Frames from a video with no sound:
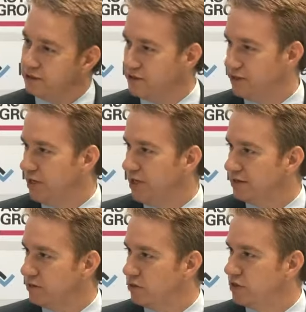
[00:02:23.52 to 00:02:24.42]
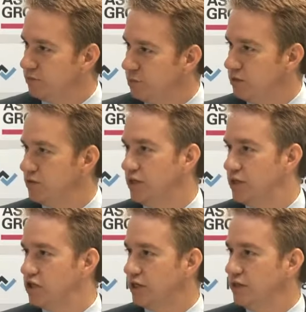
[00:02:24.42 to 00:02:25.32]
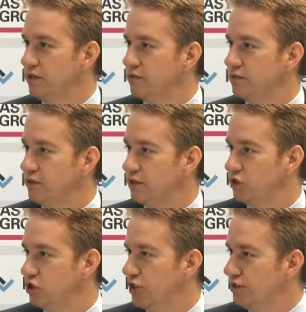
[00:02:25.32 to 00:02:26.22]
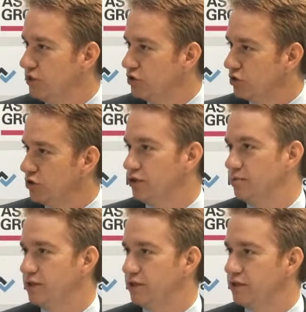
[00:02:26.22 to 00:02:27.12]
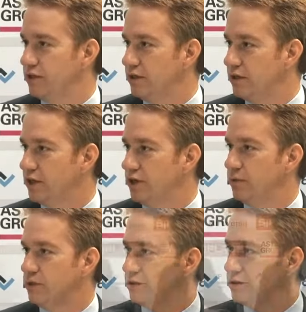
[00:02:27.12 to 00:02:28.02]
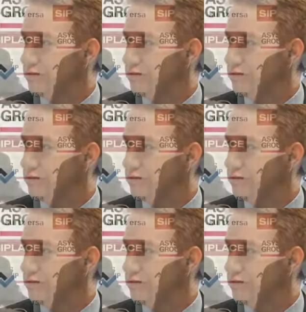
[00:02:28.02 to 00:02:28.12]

diese Platten oder die Bauteile schicken und mhm. wir schicken die zurück mit den mhm. Ergebnissen.